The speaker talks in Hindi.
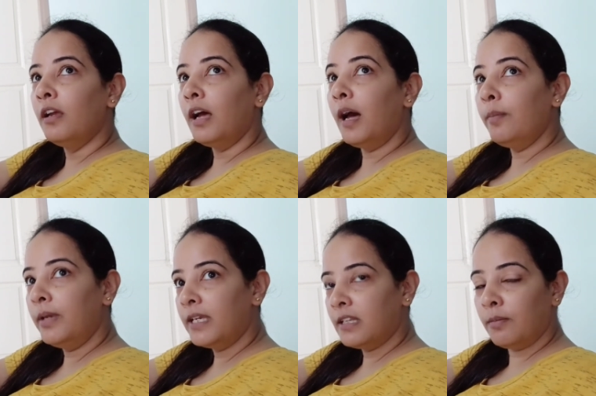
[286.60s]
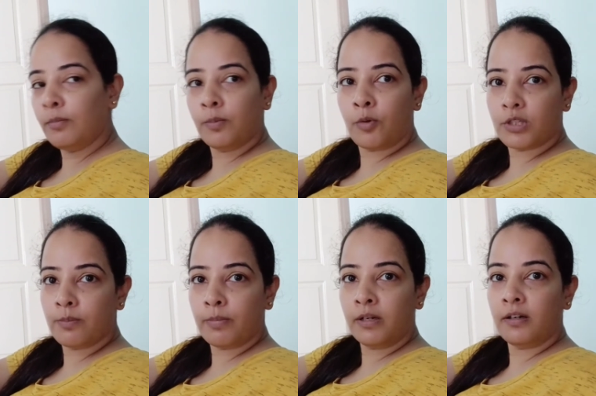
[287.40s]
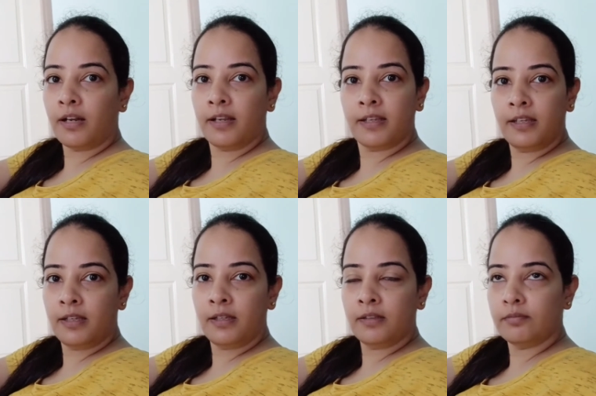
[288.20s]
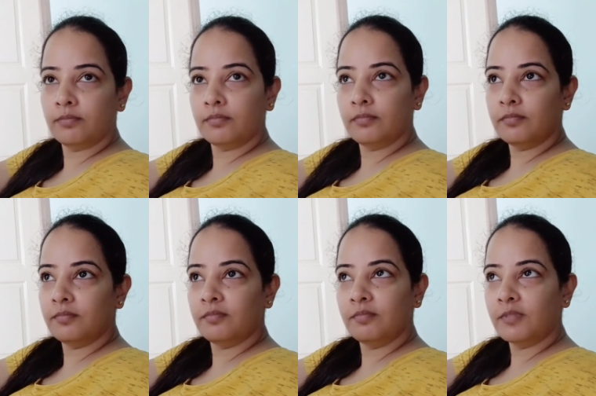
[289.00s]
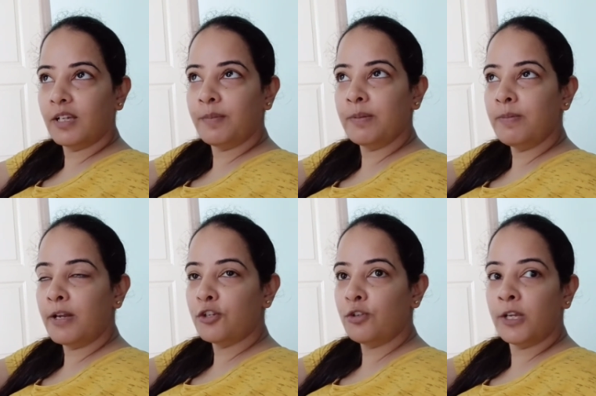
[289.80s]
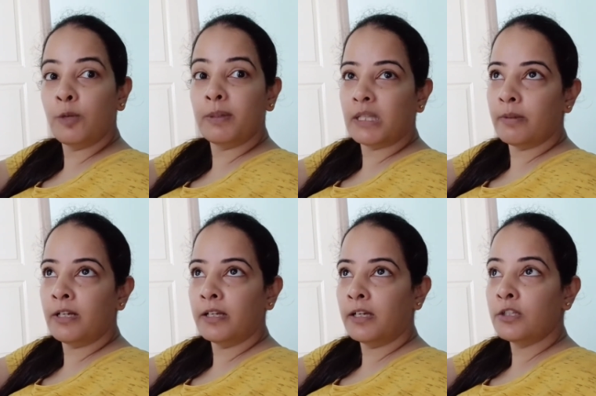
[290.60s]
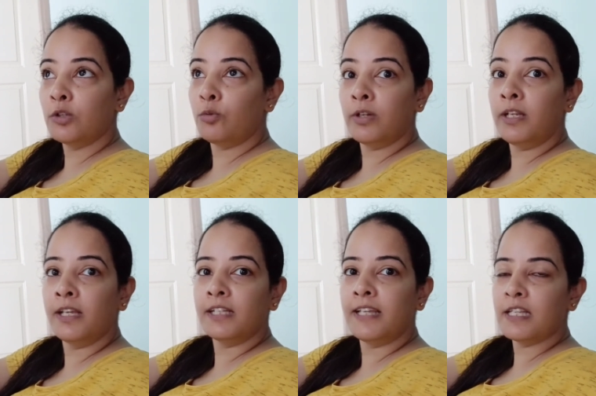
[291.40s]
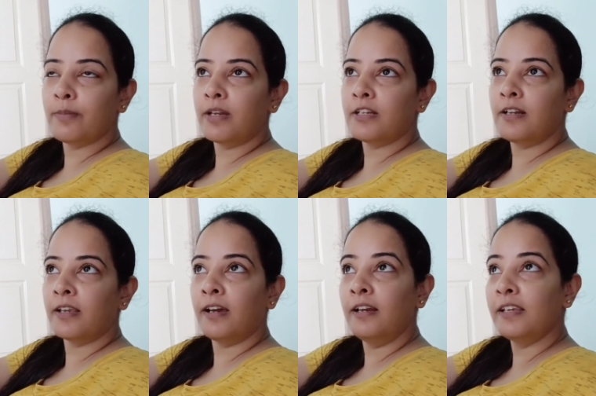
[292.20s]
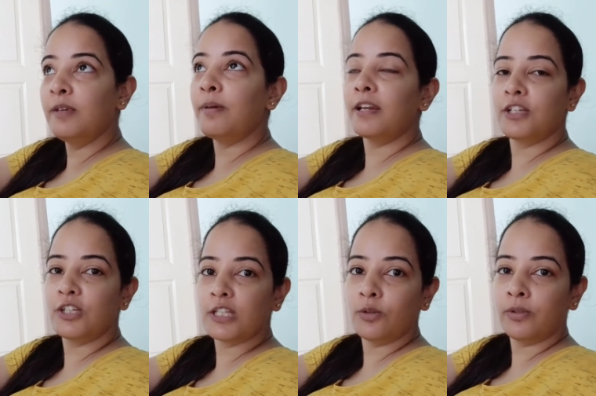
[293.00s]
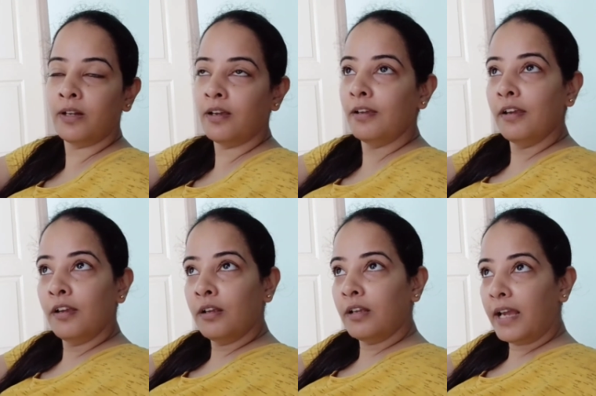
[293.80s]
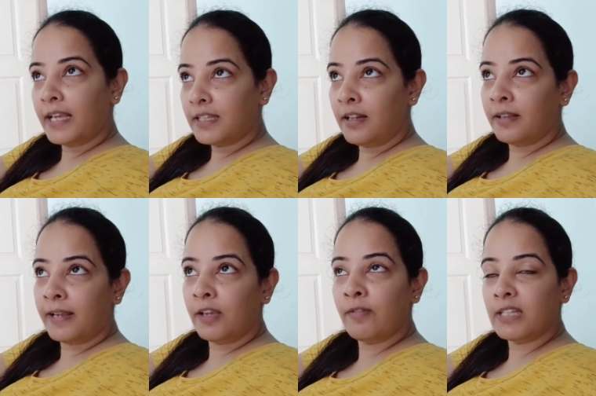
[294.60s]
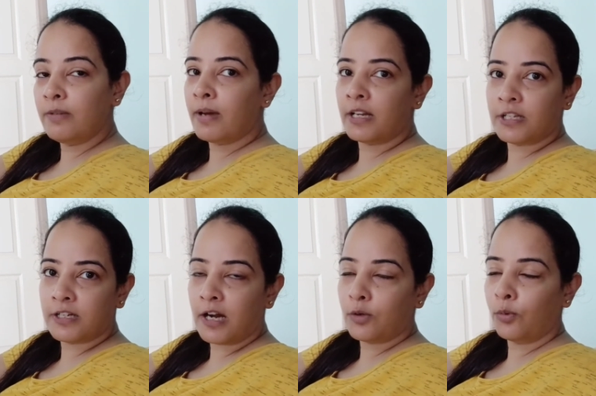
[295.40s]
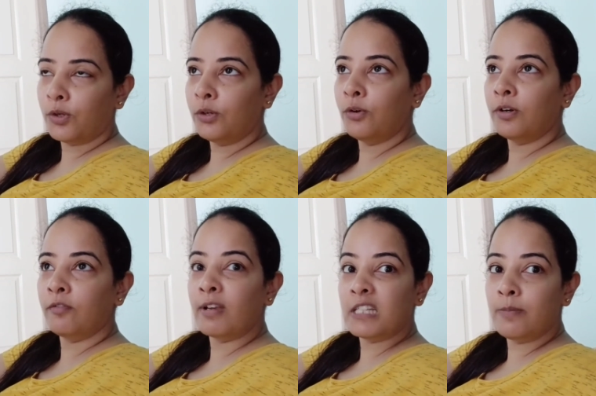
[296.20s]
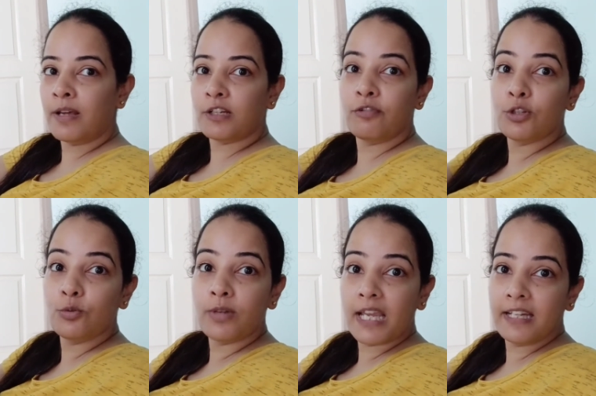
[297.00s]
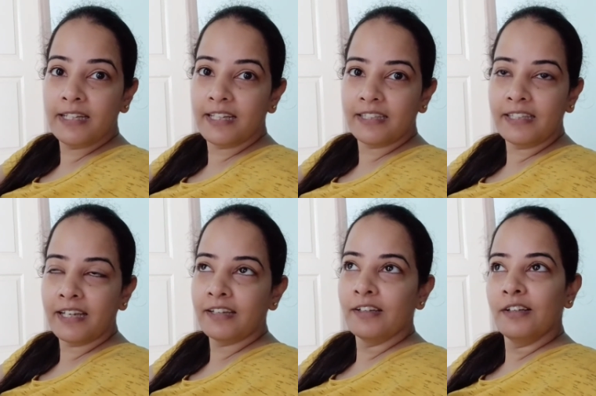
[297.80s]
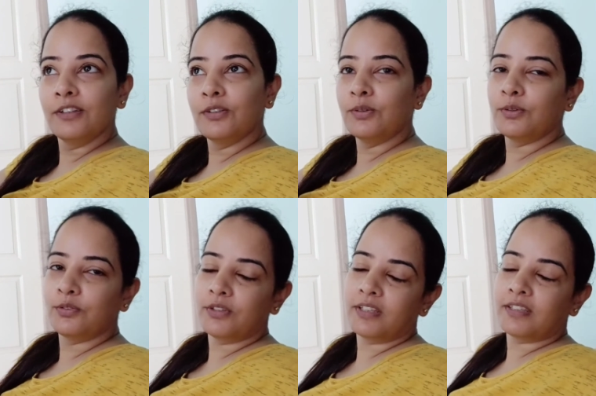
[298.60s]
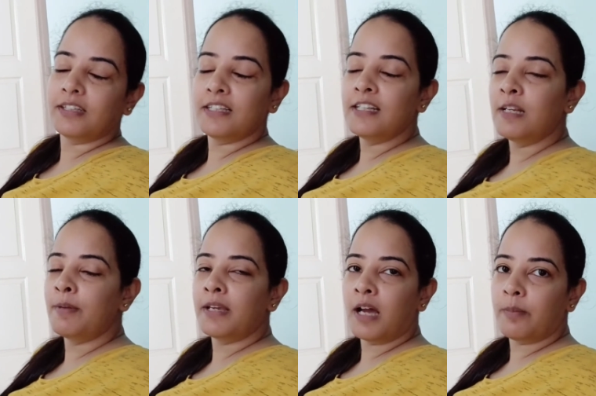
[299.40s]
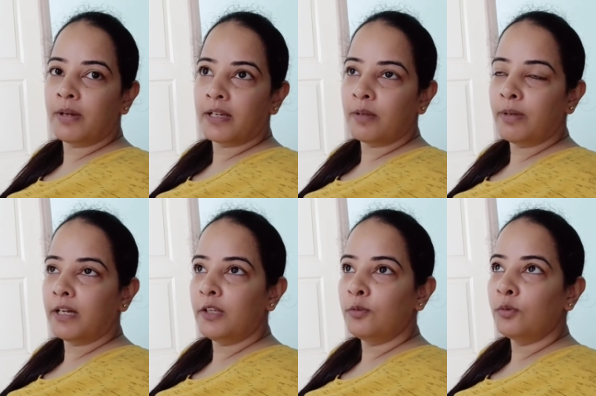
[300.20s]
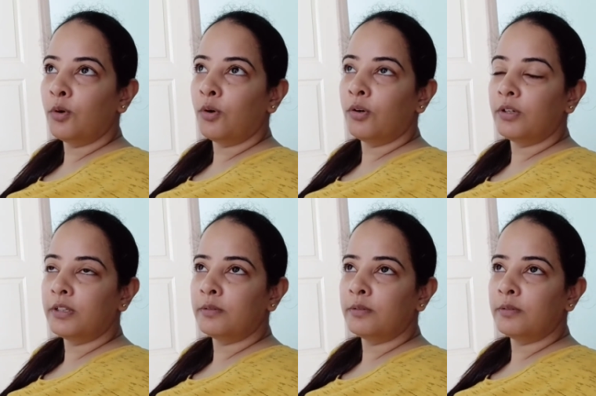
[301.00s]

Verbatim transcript: अभी ऐसा मौसम बन रहा है कि कभी भी बारिश हो जाएगी पता भी नहीं लगेगा ज़रूरी नहीं है कि तेज़ बारिश लगे हल्की बारिश जैसे होती है ना ऐसा लग रहा है कि वैसी बारिश स्टार्ट होगी और वैसी बारिश फिर सुनाई नहीं देती है तो फिर इसीलिए मैं यहाँ पर आके बैठी हूँ और